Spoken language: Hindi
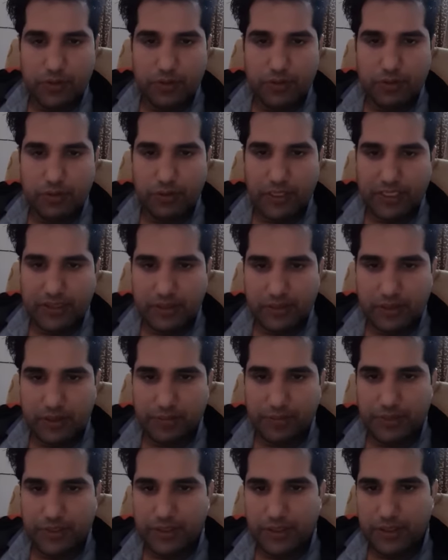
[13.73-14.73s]
जो राज्य
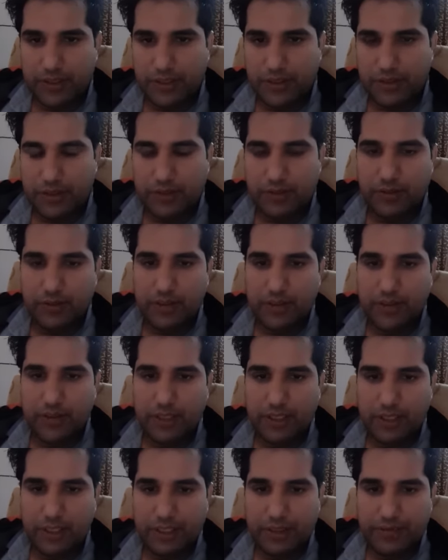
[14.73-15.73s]
संबंधी
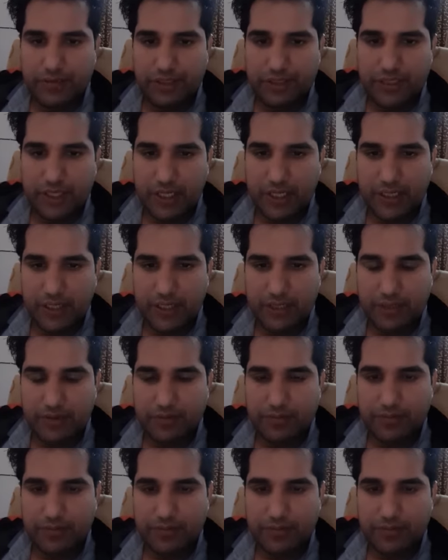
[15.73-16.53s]
चिंतन है विचार है